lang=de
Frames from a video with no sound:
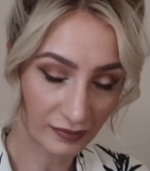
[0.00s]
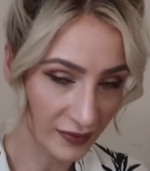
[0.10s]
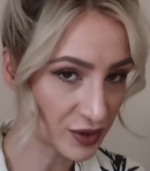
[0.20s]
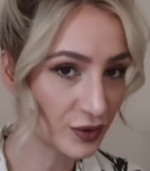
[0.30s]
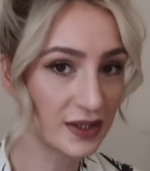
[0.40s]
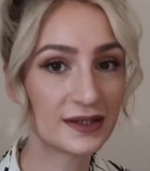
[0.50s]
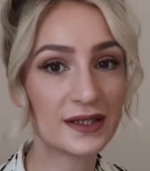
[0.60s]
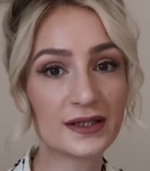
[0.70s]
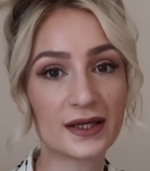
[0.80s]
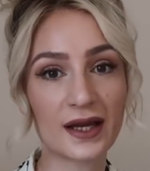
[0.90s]
Natürlich
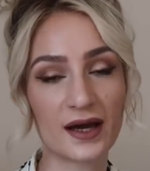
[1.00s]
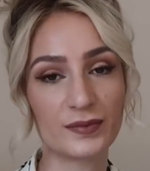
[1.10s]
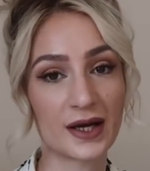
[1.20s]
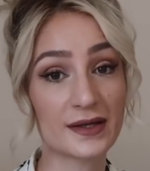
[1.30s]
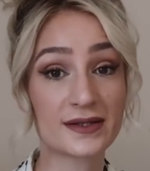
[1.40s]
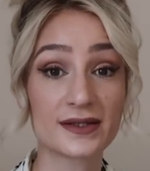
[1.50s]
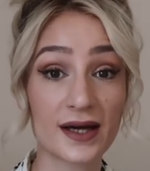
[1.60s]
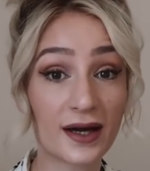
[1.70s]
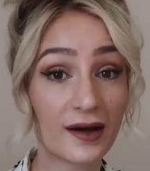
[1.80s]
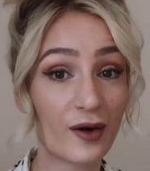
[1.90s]
nicht innerhalb der ersten
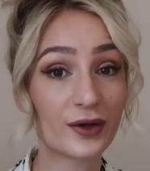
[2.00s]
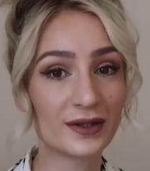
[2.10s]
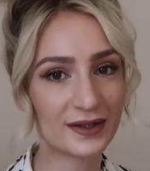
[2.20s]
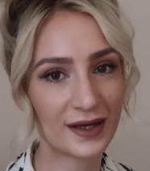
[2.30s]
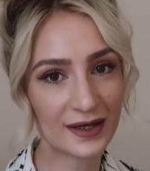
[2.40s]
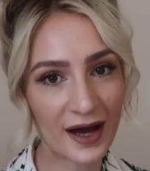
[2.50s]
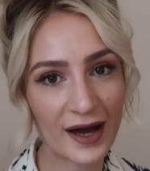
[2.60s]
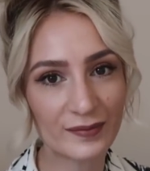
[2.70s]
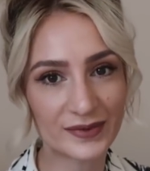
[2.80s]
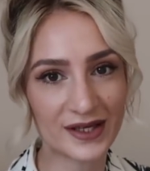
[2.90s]
Tage, auch nicht
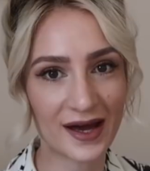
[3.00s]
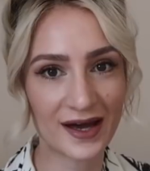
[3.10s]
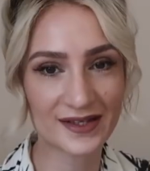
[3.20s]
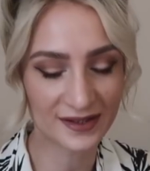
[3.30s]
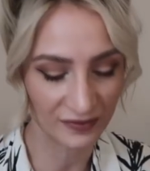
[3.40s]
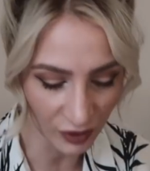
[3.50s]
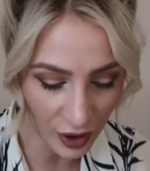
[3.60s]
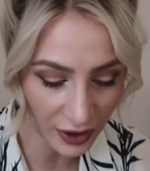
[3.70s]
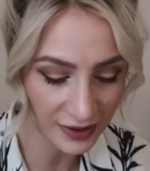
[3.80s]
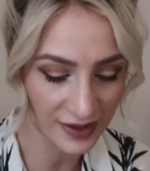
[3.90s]
innerhalb der ersten
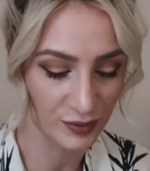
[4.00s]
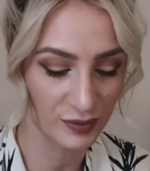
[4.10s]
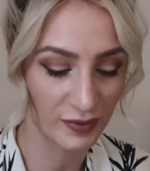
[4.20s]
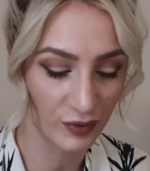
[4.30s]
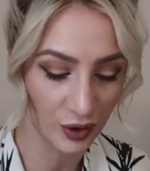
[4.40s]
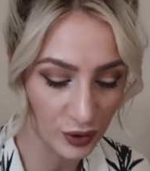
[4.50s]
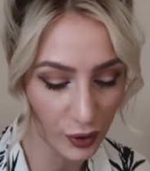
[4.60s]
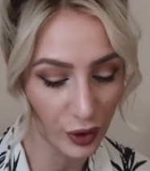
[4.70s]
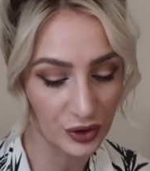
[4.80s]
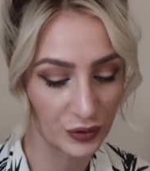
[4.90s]
Wochen. Das muss man wirklich
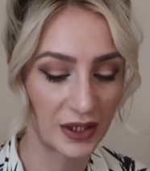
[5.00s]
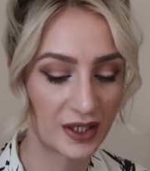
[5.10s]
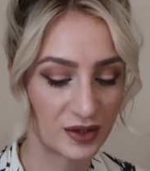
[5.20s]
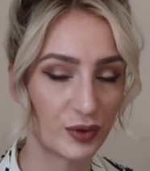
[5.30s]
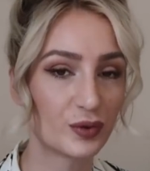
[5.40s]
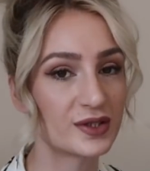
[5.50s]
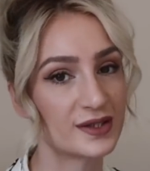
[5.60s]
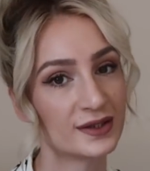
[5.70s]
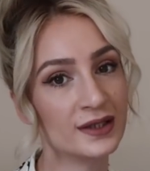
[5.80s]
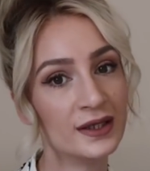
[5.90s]
kontinuierlich
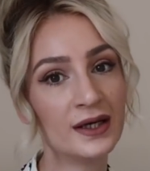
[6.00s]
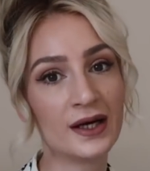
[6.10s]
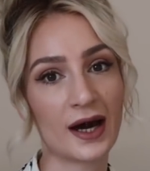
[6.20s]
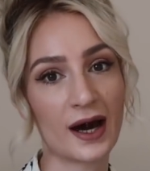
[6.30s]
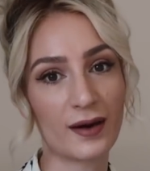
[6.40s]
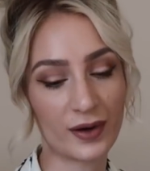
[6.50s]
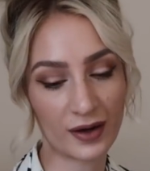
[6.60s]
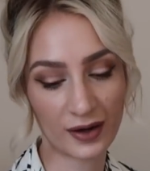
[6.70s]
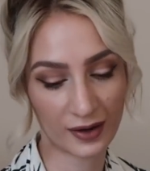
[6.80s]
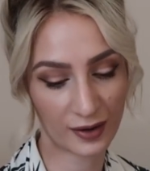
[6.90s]
benutzen.
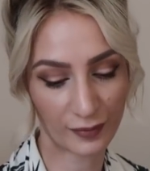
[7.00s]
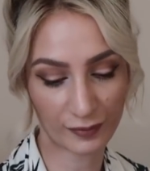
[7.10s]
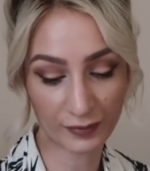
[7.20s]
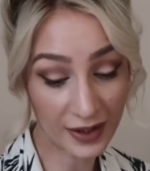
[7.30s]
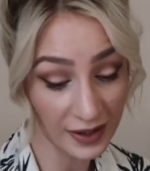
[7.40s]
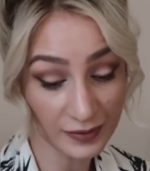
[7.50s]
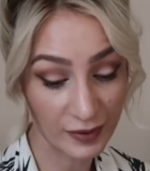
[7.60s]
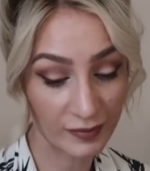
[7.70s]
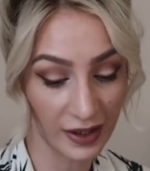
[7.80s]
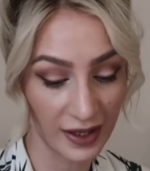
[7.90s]
Aber ähm, ich
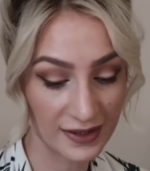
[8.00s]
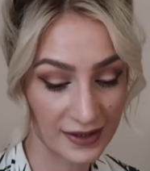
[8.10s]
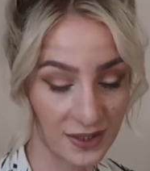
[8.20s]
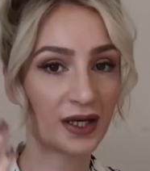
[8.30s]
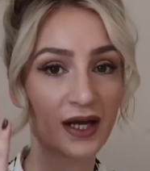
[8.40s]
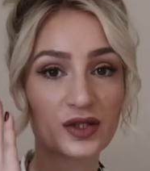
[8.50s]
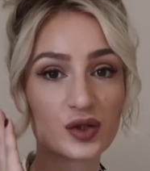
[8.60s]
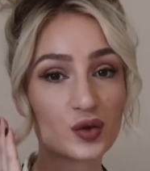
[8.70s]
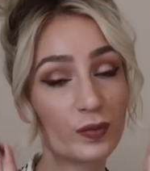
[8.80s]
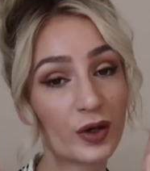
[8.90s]
bin begeistert. Man hat
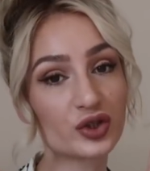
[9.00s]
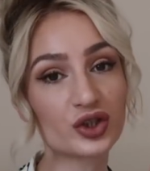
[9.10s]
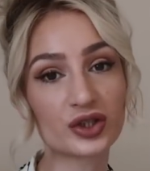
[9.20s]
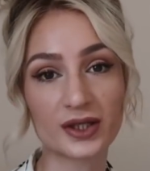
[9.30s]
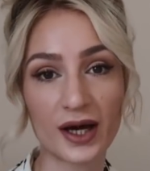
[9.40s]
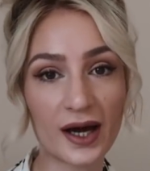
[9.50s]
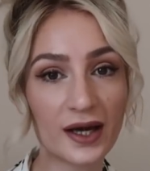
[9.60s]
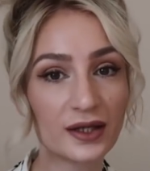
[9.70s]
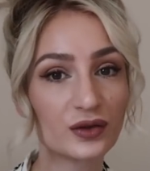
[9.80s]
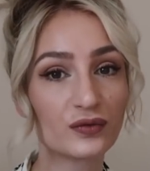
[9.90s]
einen super
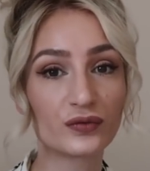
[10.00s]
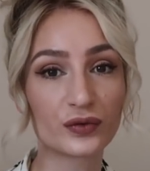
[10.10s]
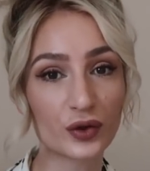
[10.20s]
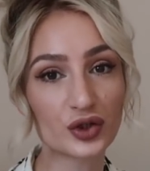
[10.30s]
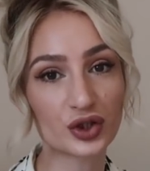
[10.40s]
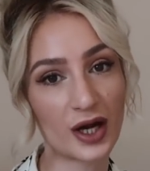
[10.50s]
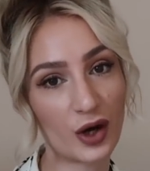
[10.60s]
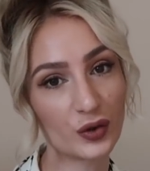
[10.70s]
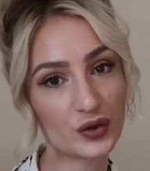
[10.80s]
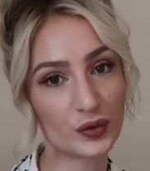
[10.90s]
strahlenden, frischen
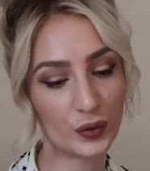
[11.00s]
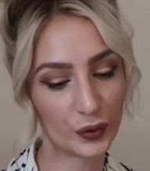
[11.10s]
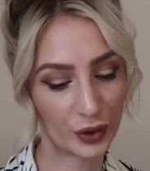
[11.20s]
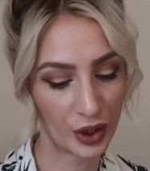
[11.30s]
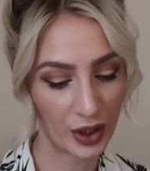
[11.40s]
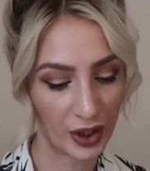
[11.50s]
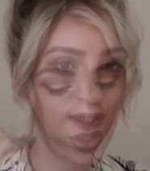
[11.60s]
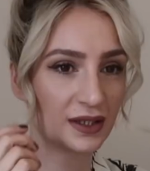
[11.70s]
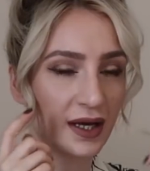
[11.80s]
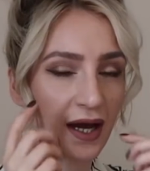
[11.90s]
Hautton.
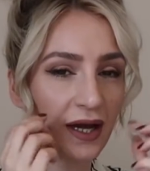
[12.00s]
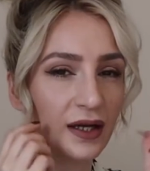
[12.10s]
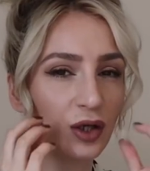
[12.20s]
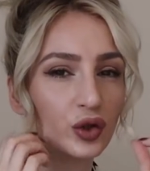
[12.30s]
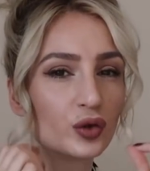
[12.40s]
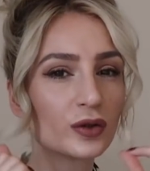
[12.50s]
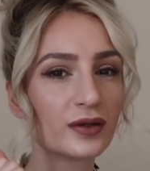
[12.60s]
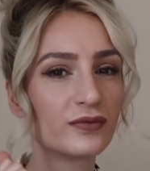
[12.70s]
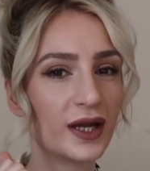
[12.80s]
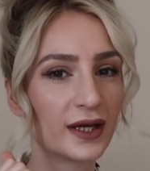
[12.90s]
Die kleinen
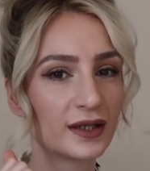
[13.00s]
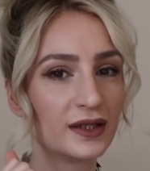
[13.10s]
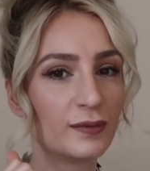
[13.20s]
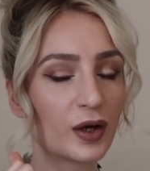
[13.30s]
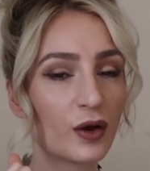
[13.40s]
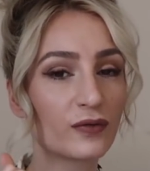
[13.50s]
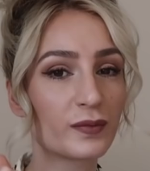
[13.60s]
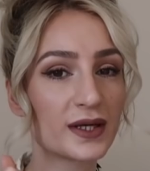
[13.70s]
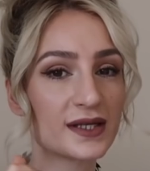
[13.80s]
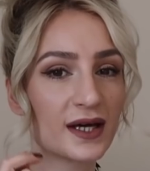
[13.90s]
dunklen Flecken, die man
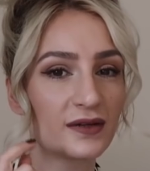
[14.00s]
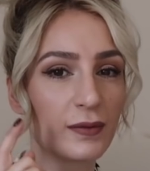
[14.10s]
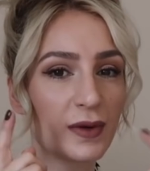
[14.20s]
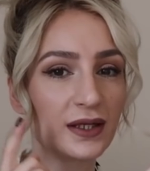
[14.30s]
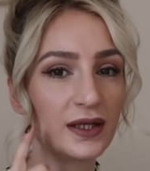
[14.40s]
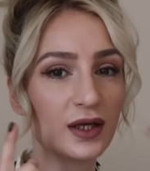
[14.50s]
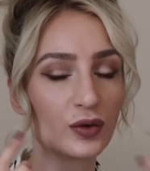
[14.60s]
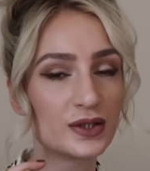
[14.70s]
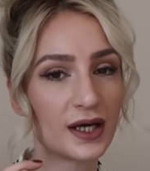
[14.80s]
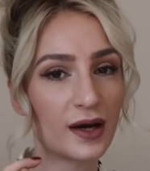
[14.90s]
oftmals hat, wenn man hier
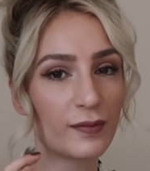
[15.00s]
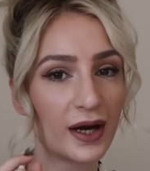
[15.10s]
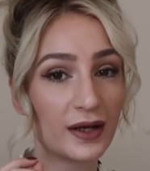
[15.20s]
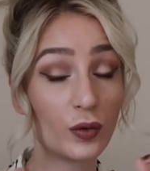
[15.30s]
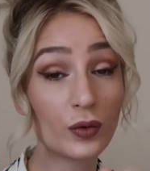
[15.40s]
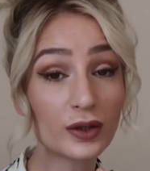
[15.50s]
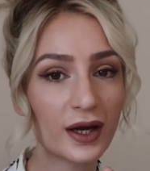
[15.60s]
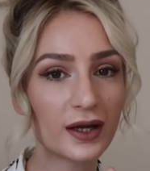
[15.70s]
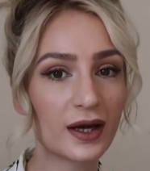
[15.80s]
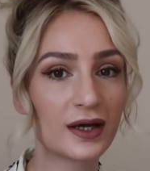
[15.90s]
und da mal eine
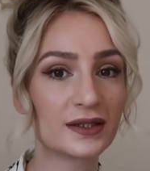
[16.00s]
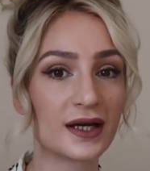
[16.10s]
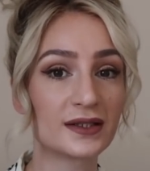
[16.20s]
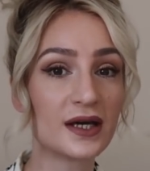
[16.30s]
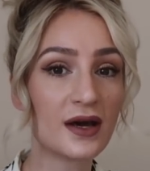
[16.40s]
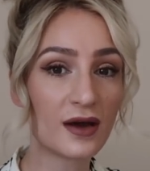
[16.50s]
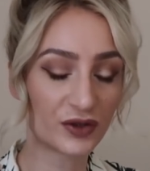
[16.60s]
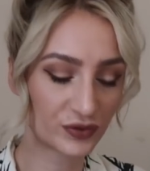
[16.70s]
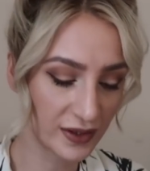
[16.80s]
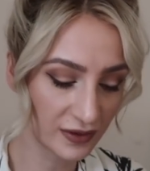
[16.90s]
Unreinheit hat,
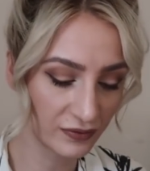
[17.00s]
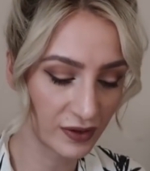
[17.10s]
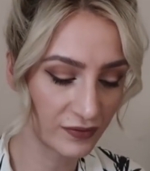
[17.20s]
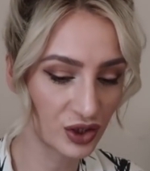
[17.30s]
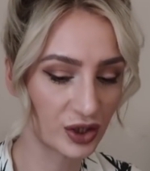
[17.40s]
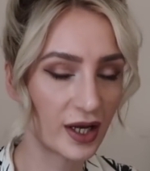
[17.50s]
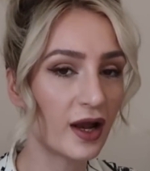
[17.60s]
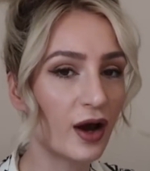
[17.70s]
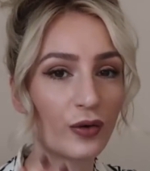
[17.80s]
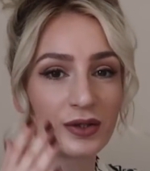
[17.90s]
verschwinden viel, viel
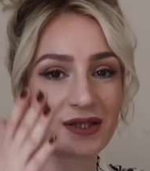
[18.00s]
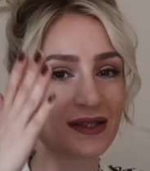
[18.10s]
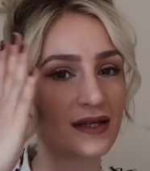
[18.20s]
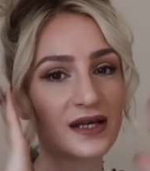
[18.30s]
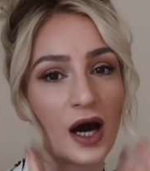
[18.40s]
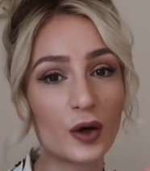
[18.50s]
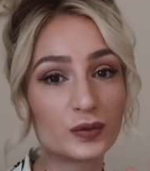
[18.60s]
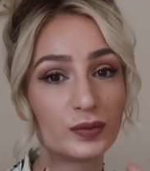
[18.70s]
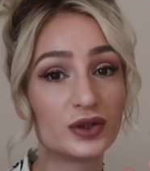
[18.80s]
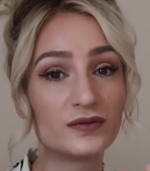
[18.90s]
schneller und das ganze
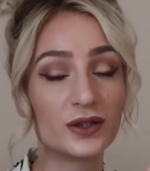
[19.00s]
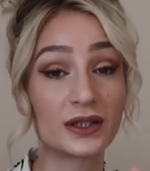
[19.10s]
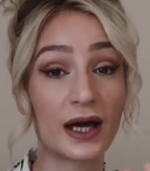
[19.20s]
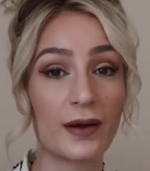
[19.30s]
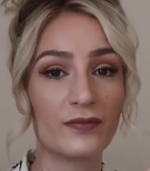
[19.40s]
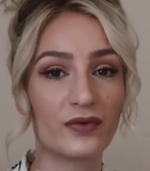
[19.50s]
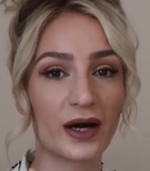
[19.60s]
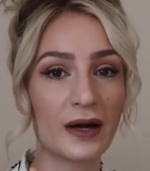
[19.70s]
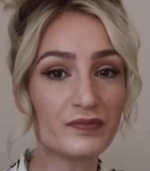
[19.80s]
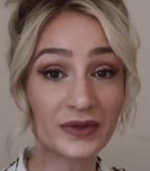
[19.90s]
Hautbild wirkt
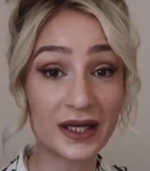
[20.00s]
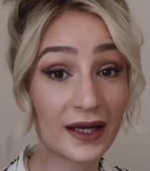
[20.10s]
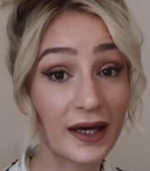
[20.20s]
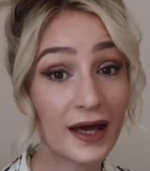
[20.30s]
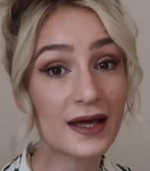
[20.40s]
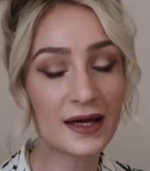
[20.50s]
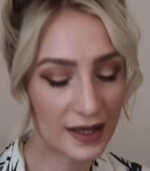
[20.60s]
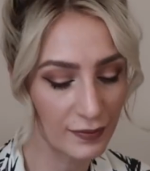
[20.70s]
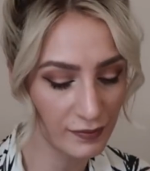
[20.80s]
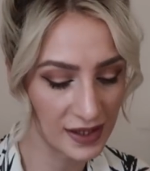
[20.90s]
einfach generell
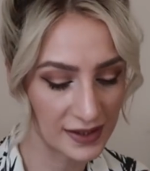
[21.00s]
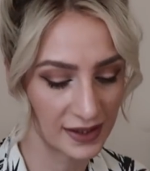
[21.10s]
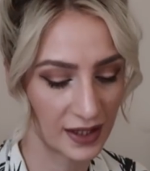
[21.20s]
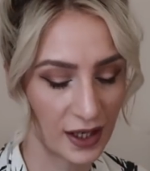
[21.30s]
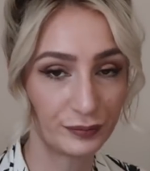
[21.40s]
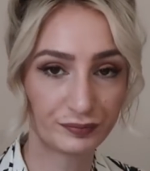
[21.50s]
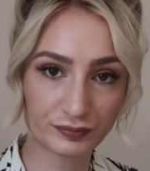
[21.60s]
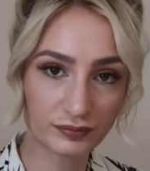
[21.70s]
ebenmäßiger